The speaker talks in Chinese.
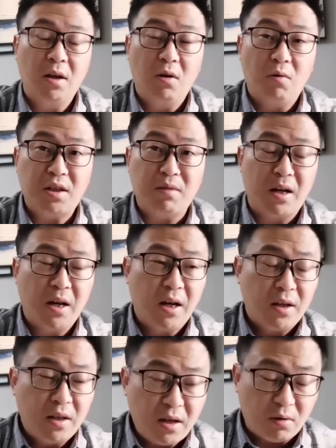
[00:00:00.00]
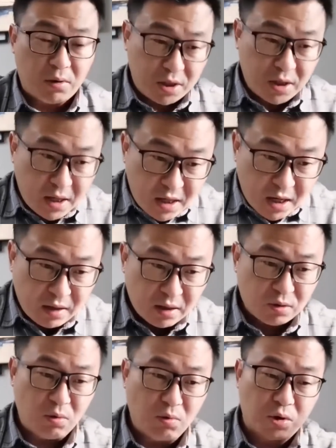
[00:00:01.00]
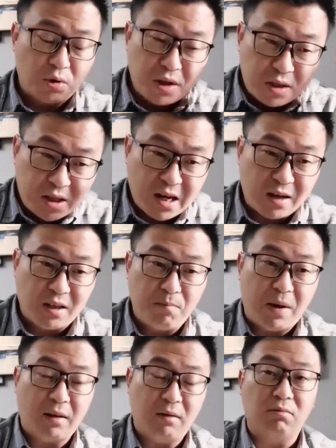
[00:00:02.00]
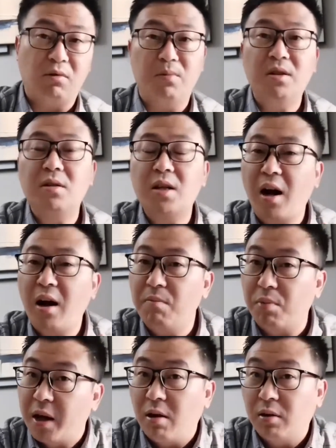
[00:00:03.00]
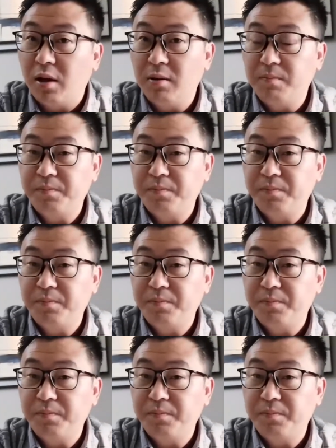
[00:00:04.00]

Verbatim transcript: 为什么？那有一些音，如果说你降低八度，我们是唱不了的，